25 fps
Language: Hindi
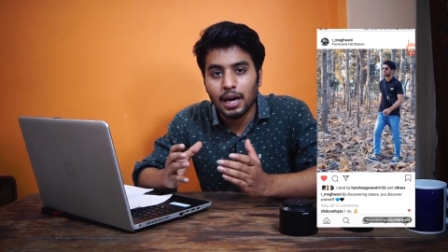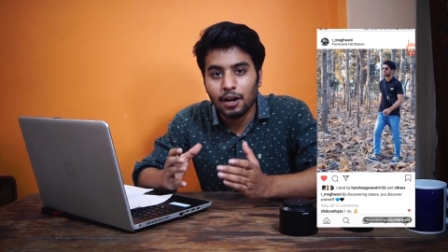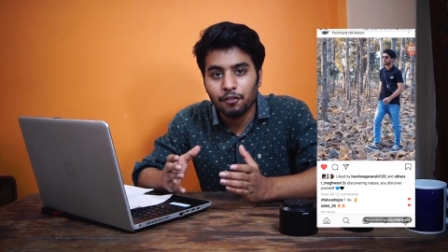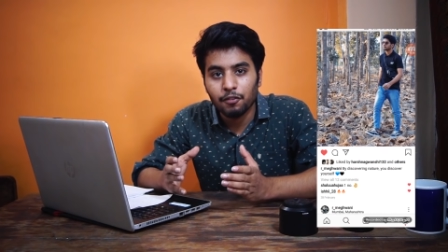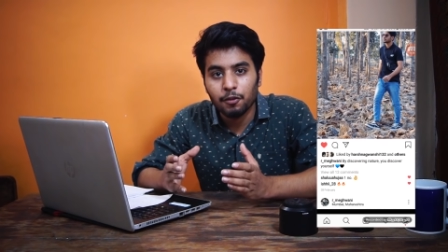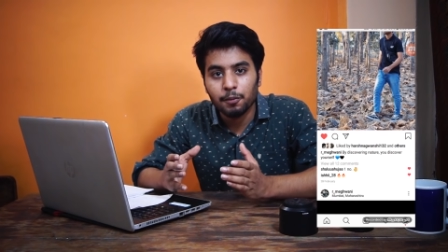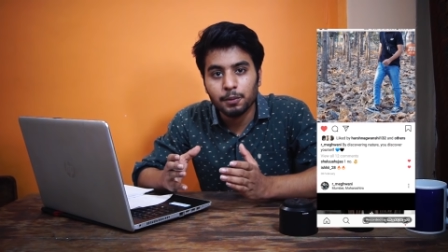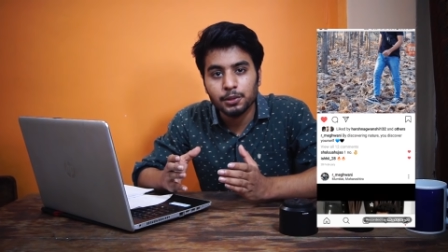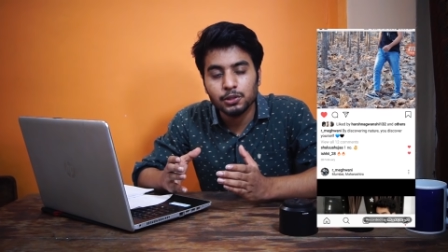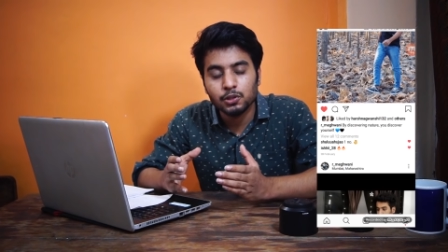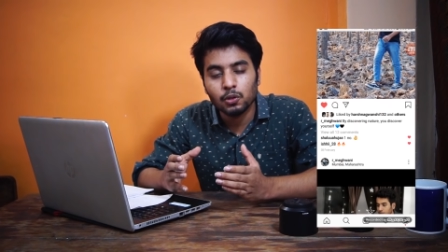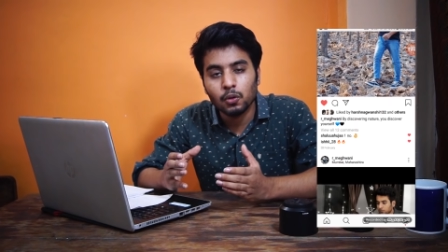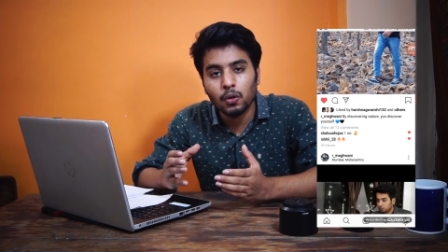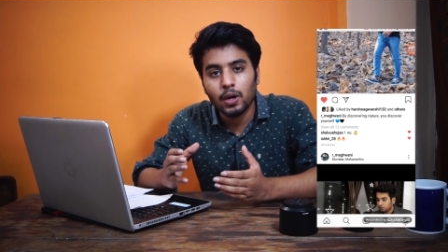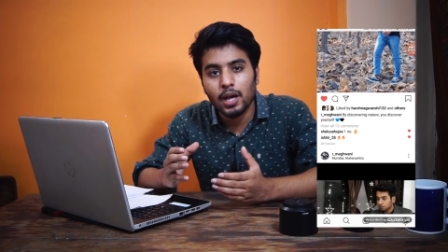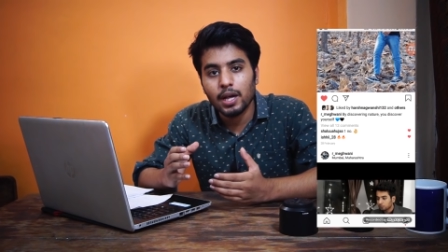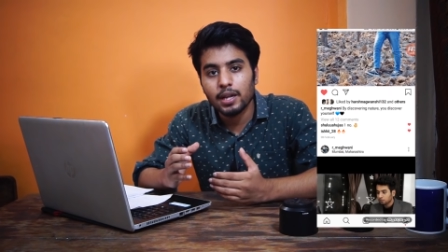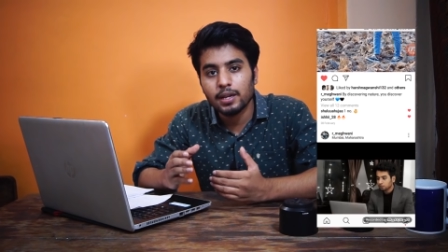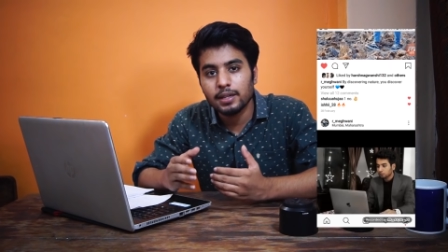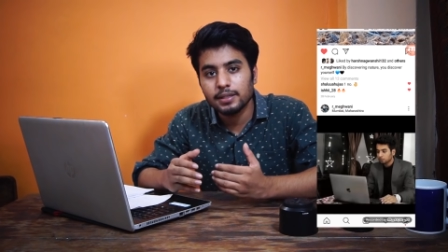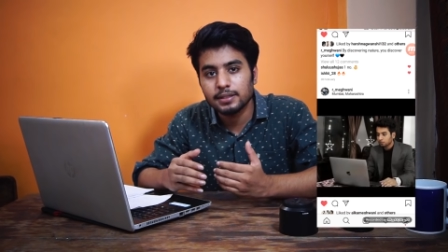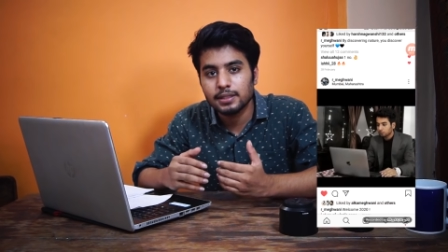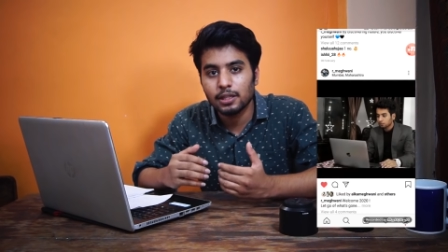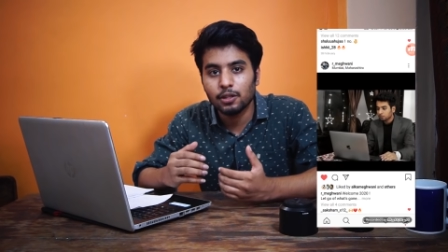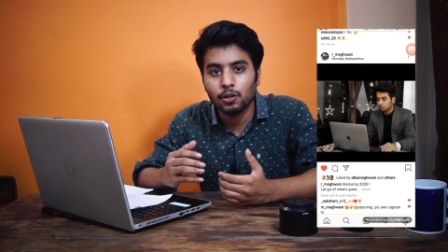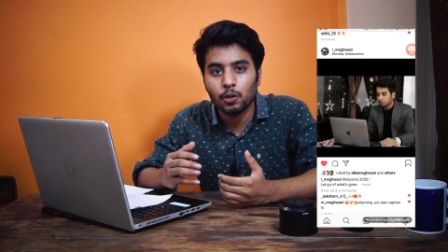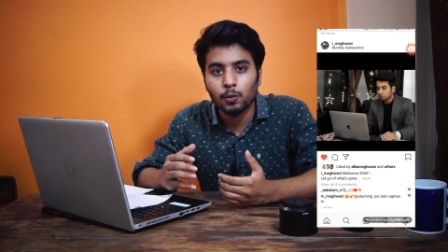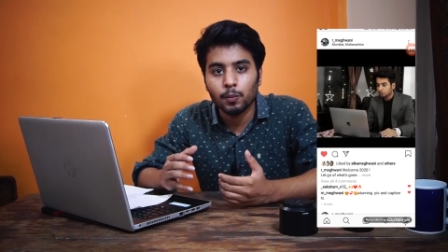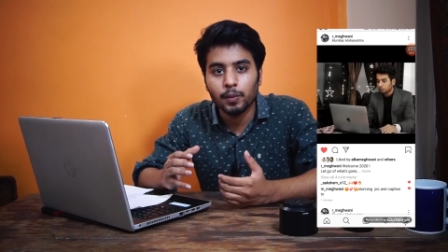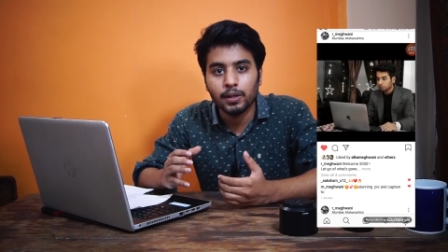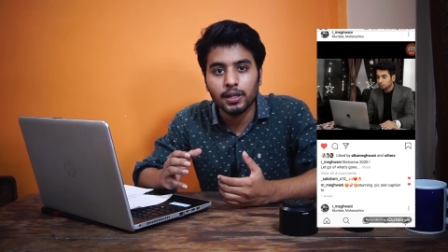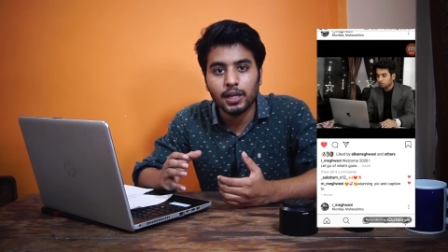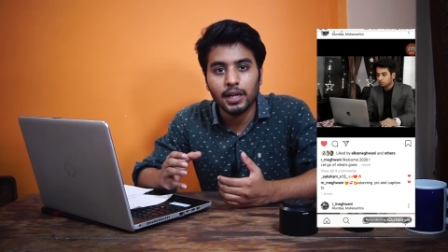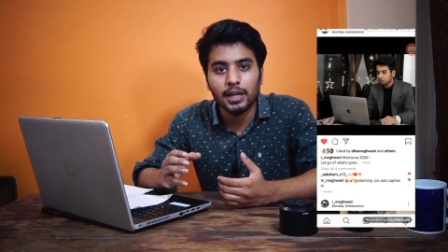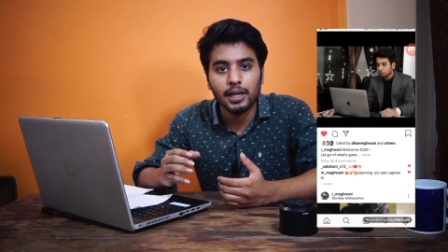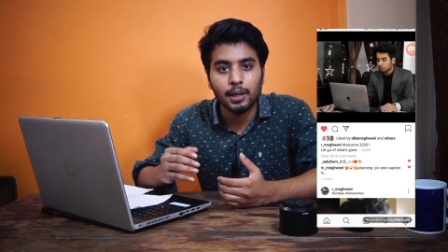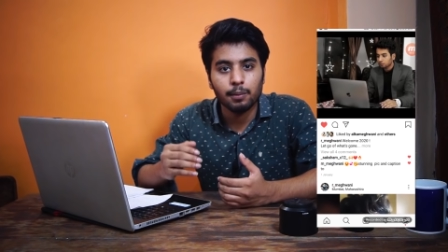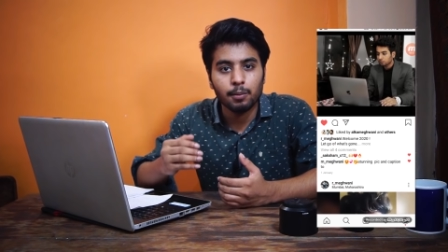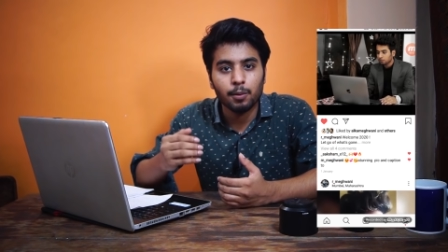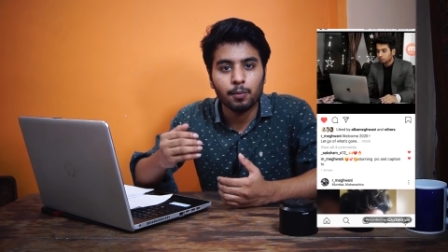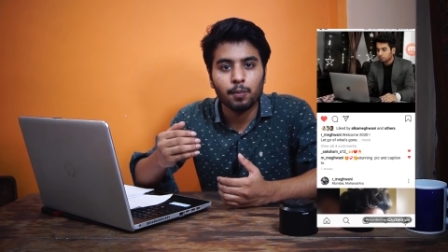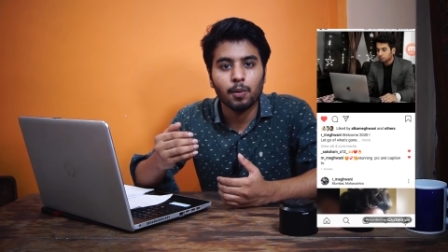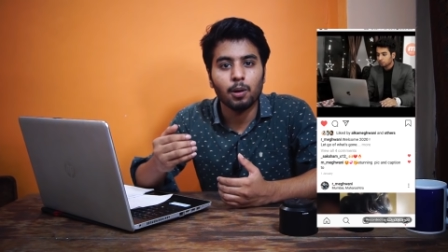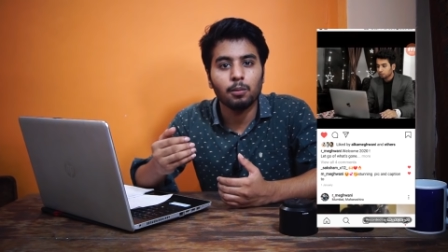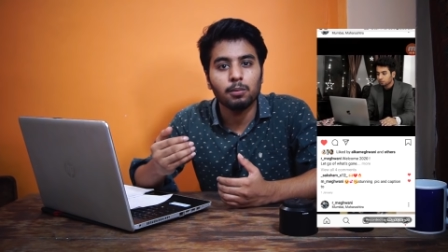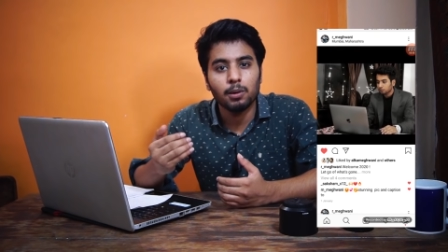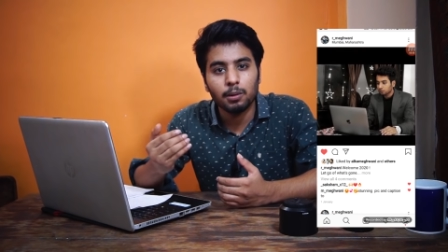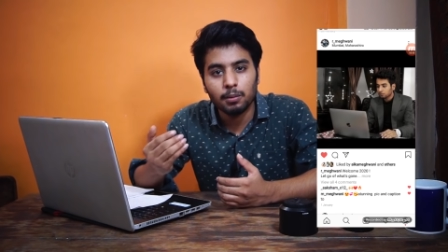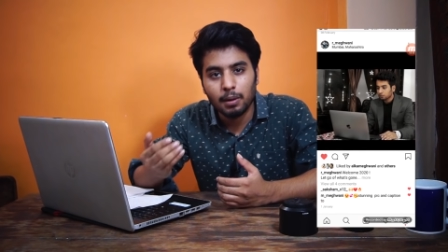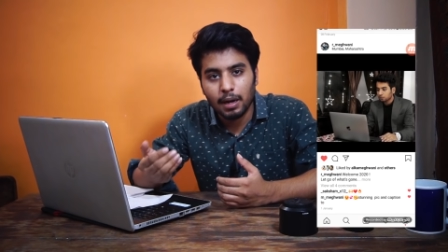काफ़ी बच्चों को यार रिजल्ट ओपन करने में
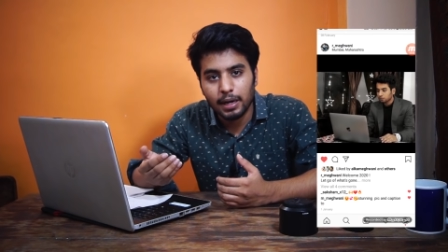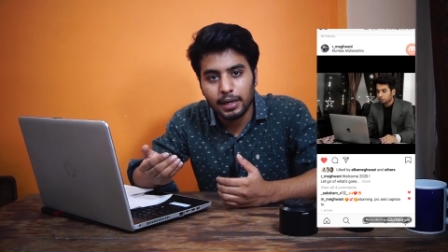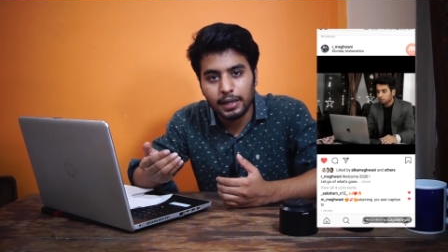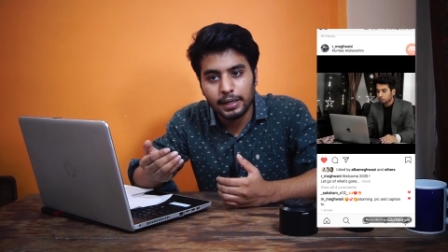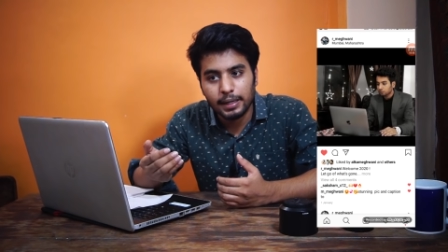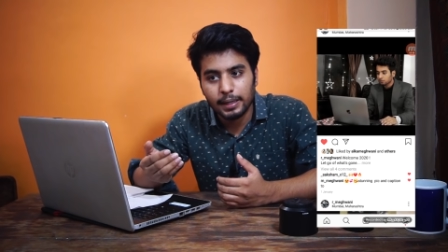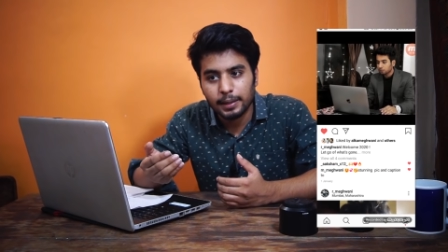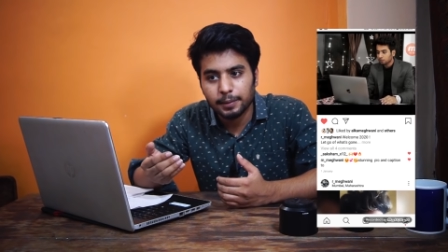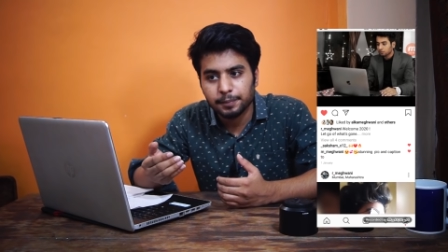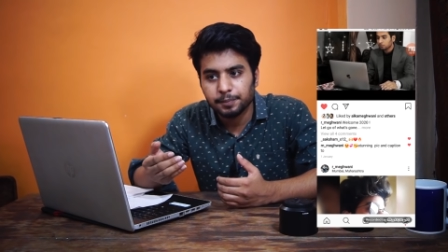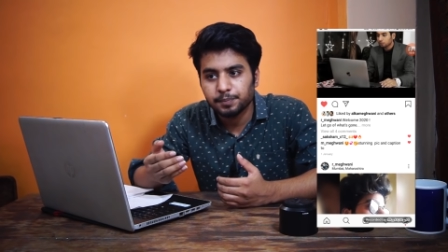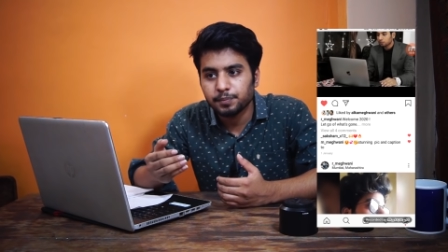प्रॉब्लम आ रही है